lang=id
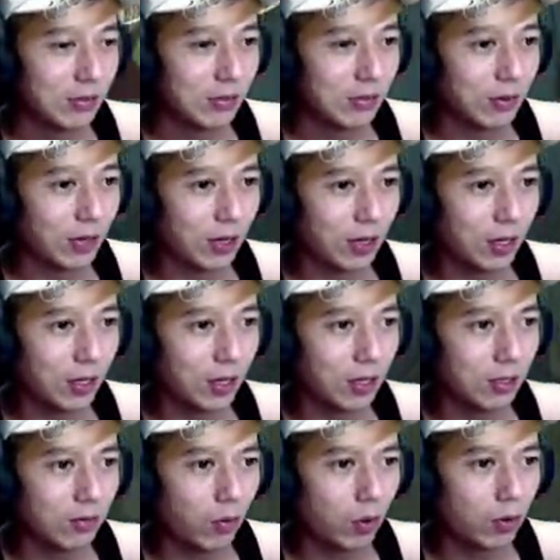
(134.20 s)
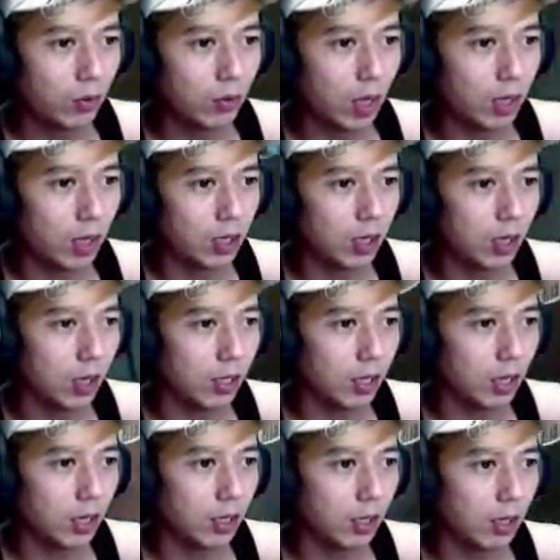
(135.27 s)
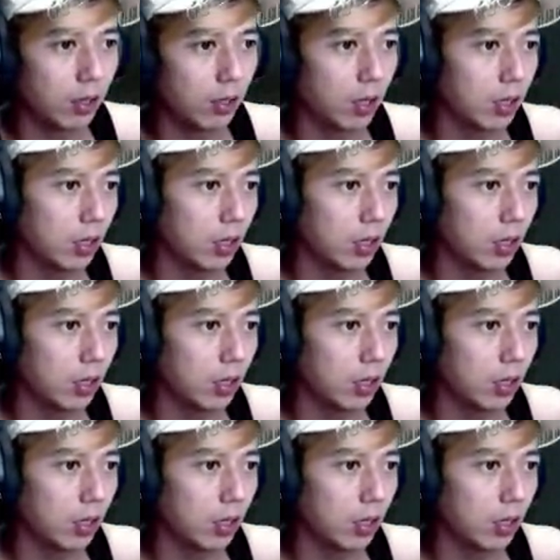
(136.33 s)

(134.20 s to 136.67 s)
Oke, oke. Waduh, nggak agak ngelag ya kalau lagi